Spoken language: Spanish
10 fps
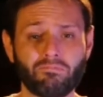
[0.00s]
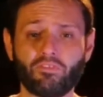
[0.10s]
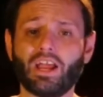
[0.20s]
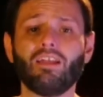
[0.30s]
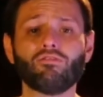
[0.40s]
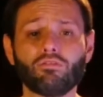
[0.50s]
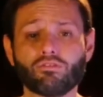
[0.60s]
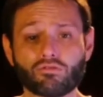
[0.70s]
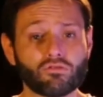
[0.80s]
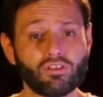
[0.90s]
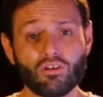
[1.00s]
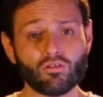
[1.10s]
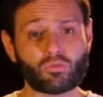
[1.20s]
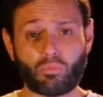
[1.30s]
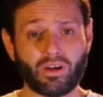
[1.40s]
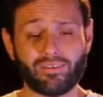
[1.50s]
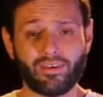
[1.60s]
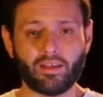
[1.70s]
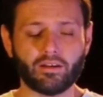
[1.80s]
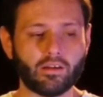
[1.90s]
regalos a nuestros hijos, puede
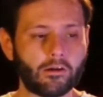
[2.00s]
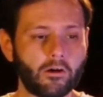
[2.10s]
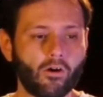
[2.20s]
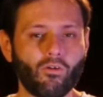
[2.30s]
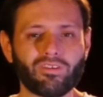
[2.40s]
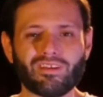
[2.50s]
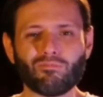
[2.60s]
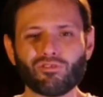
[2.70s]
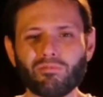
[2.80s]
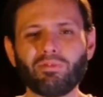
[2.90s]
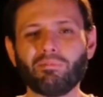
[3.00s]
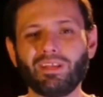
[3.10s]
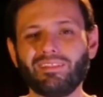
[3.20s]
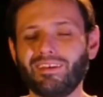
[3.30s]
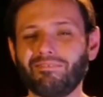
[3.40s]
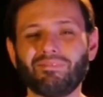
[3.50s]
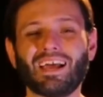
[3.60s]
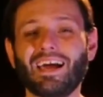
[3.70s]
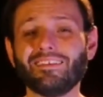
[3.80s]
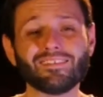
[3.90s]
ser, o estamos
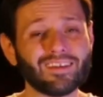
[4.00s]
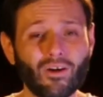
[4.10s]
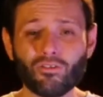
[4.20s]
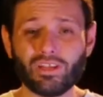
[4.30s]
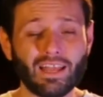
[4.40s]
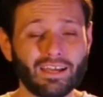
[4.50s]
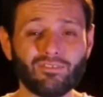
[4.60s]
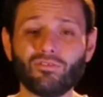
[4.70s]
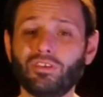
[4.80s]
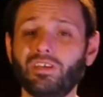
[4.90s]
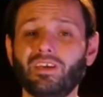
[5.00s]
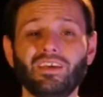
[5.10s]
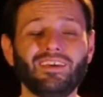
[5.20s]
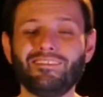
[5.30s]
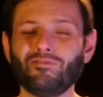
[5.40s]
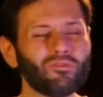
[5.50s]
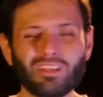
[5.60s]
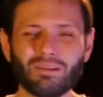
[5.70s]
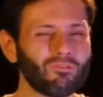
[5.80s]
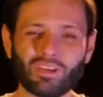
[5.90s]
simplemente cansados del año y no
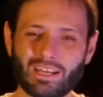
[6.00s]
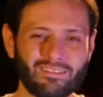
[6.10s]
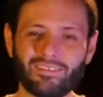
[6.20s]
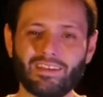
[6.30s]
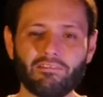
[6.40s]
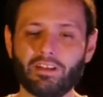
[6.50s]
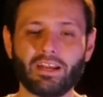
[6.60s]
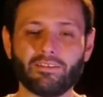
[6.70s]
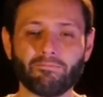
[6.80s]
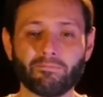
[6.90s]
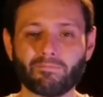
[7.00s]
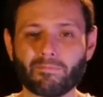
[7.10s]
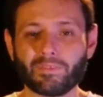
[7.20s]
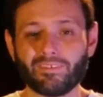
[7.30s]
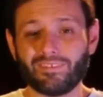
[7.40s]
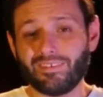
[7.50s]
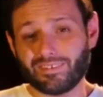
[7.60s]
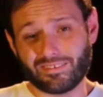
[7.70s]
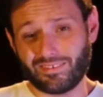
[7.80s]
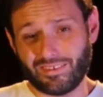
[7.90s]
tenemos ganas de celebrar
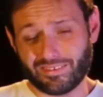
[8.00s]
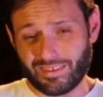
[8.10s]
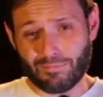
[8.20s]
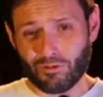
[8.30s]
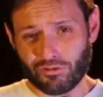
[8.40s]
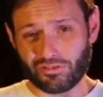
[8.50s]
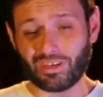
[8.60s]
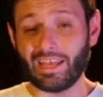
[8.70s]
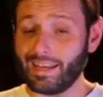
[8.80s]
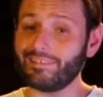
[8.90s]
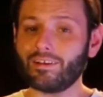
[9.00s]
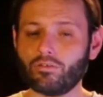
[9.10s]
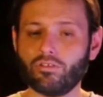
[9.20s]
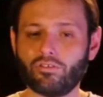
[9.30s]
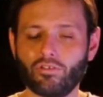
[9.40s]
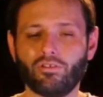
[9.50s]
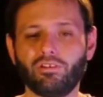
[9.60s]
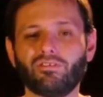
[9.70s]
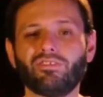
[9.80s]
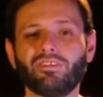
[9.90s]
si, estamos en esa condición,
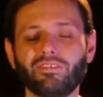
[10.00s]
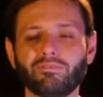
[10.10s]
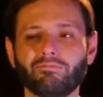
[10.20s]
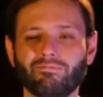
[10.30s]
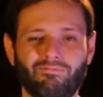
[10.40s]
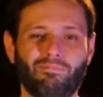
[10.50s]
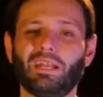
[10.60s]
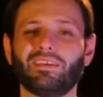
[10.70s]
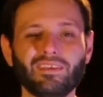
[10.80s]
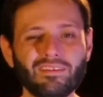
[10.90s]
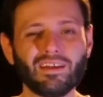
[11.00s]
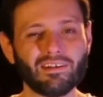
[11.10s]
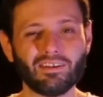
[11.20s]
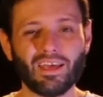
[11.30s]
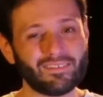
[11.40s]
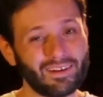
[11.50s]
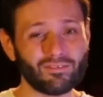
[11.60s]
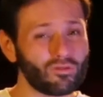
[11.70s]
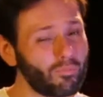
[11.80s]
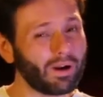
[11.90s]
entonces, ¿para quién es la Navidad? ¿Será
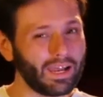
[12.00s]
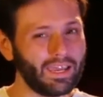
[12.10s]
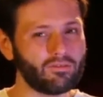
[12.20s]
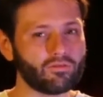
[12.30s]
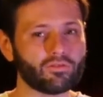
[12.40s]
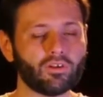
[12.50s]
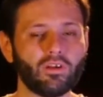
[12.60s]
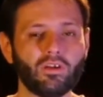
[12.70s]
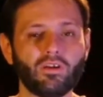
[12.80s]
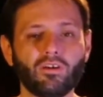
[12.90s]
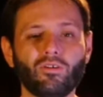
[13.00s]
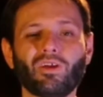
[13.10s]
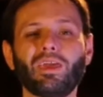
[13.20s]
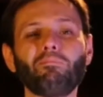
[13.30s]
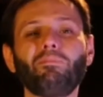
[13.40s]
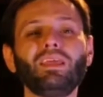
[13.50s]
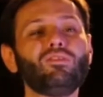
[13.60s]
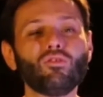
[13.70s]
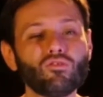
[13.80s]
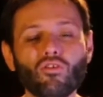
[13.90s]
solo para ellos? ¿O qué
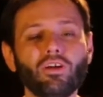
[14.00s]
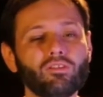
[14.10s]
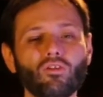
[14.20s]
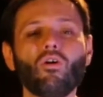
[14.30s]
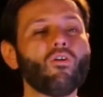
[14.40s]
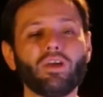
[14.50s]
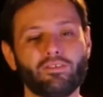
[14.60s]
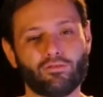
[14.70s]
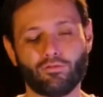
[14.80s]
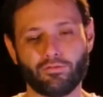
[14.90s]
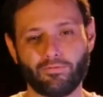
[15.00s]
pinto yo en todo esto?